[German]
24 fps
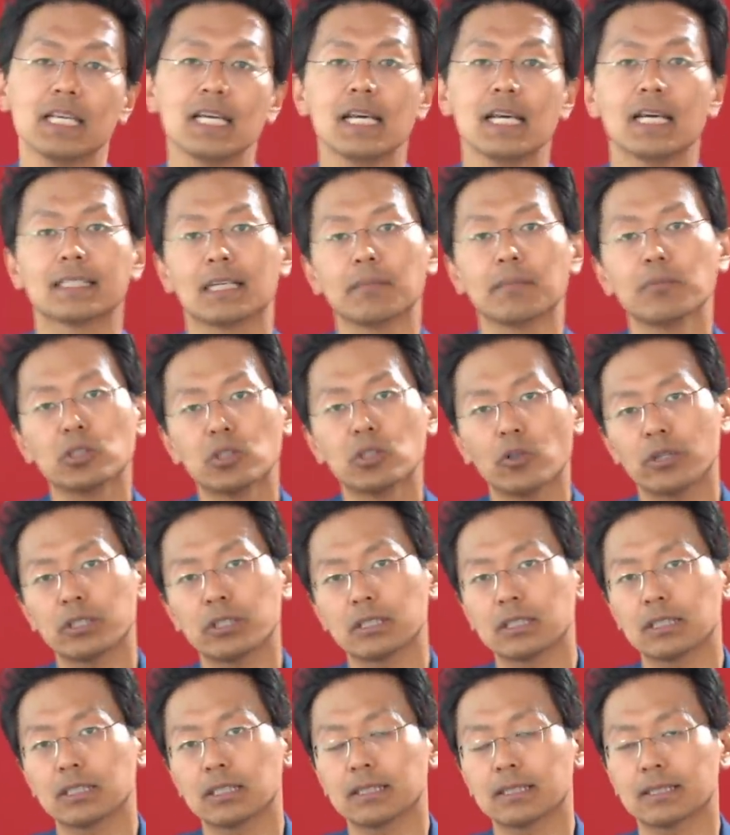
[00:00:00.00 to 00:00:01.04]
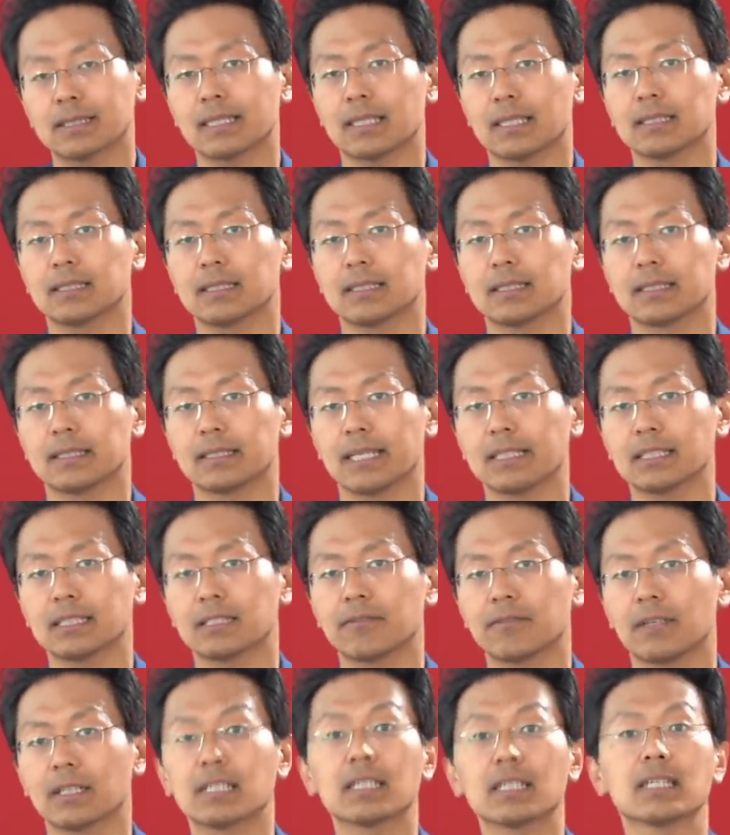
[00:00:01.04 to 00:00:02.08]
dann bedeutet das, dass die
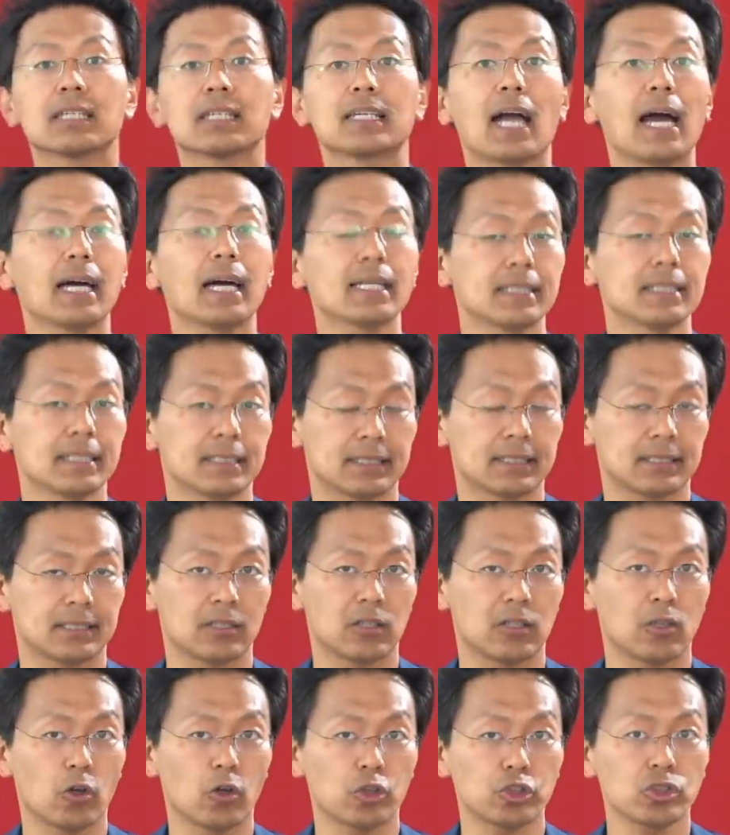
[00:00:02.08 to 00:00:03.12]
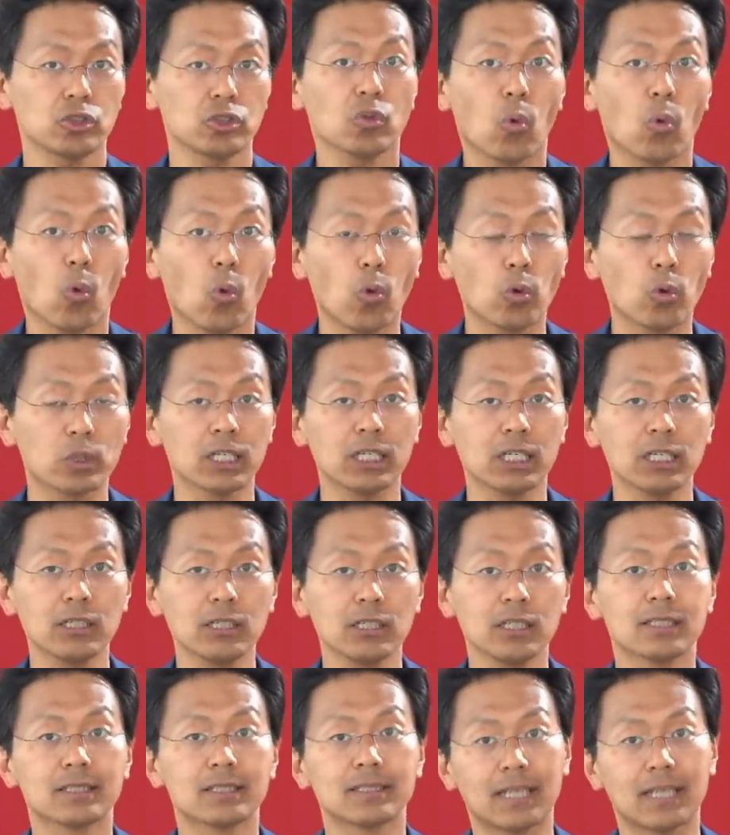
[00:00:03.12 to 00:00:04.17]
Netzwerke gar nichts löschen oder
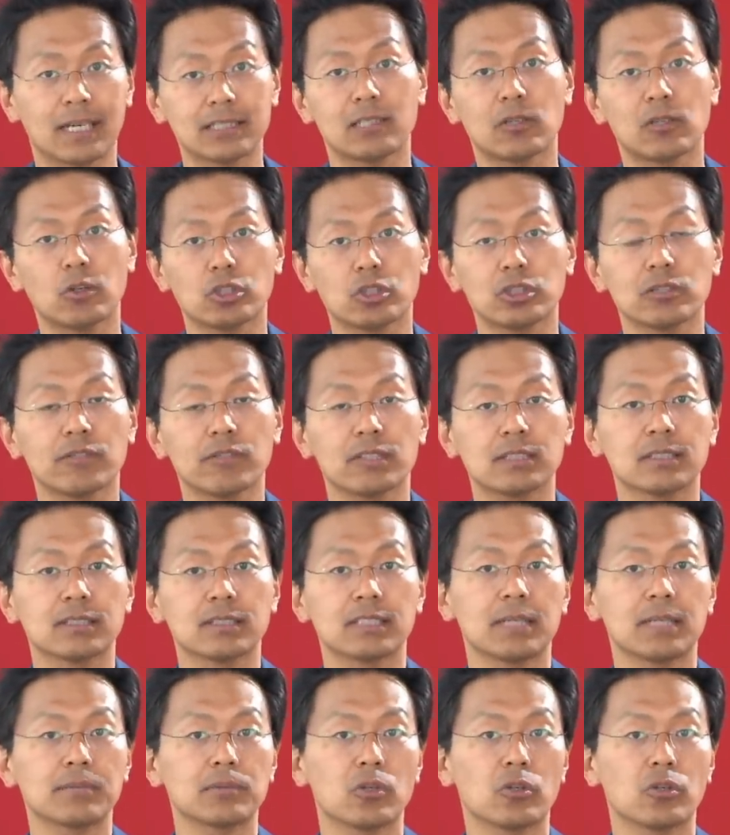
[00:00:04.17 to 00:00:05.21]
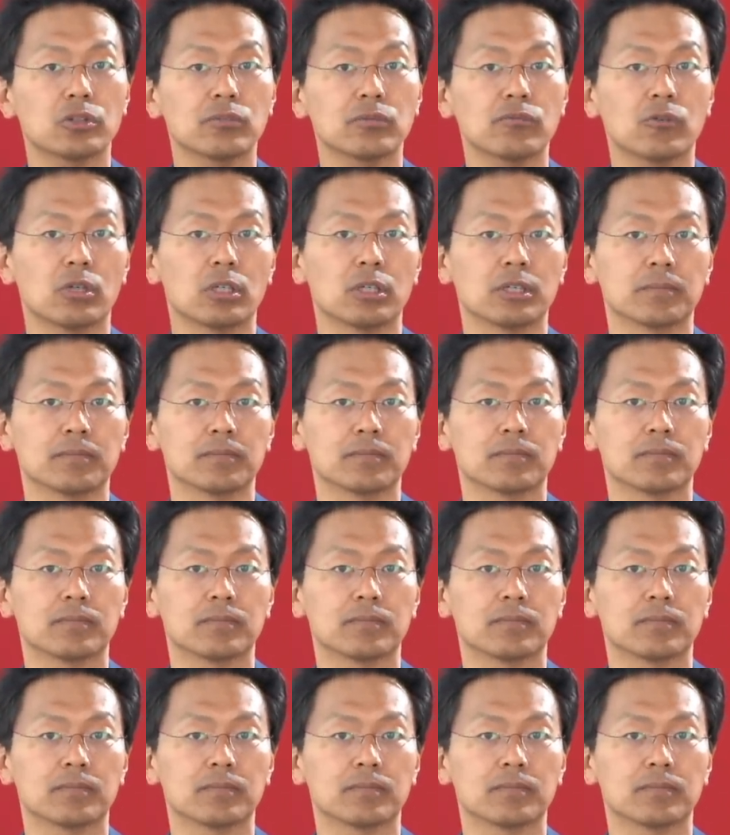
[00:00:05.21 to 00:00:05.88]
das löschen, was sie selbst löschen wollen.